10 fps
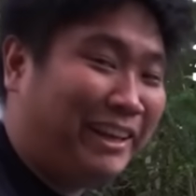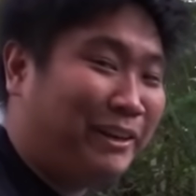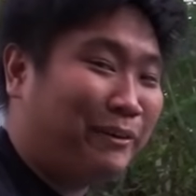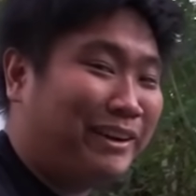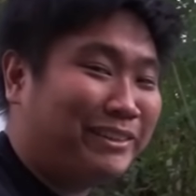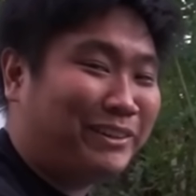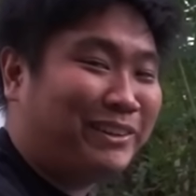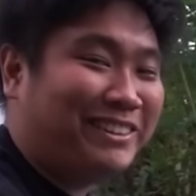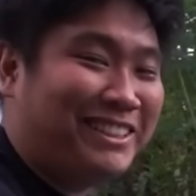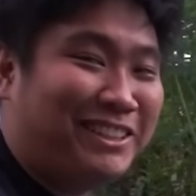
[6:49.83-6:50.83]
Iruin na to.
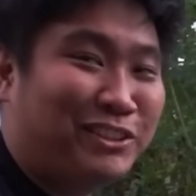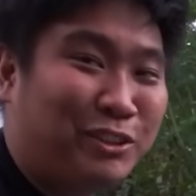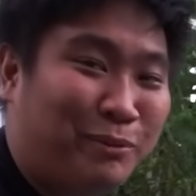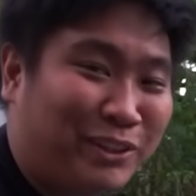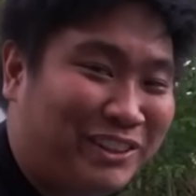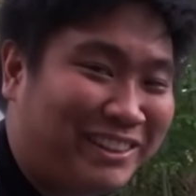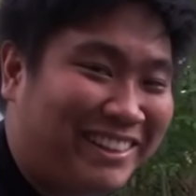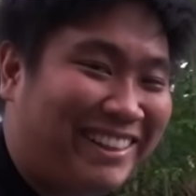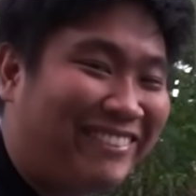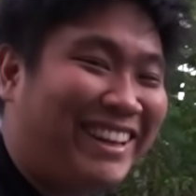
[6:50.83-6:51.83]
Hindi na to si Bon. Okay.
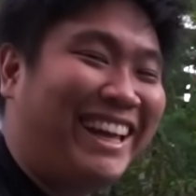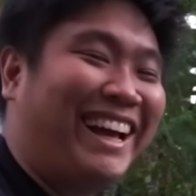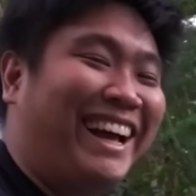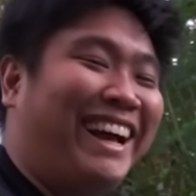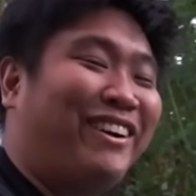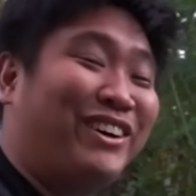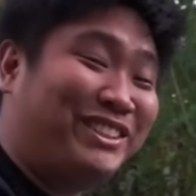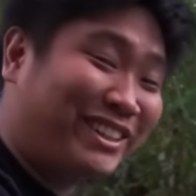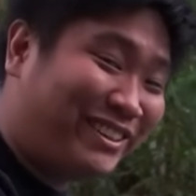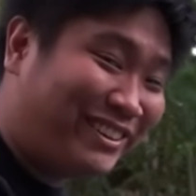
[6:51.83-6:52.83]
Iruin na.
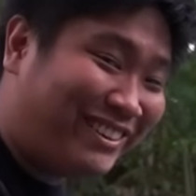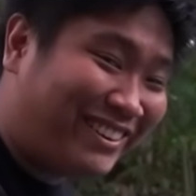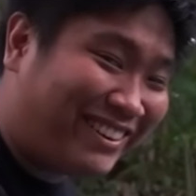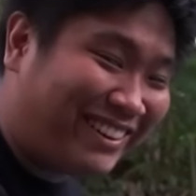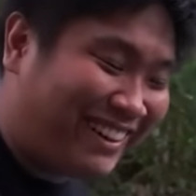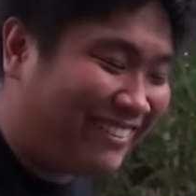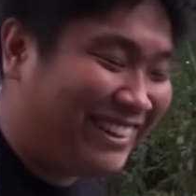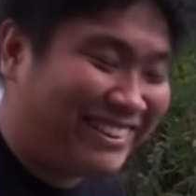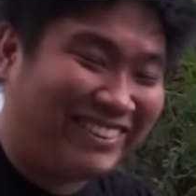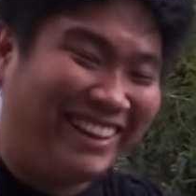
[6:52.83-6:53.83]
Kotse ko. Ako
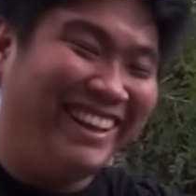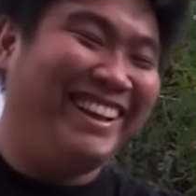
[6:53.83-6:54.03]
na to.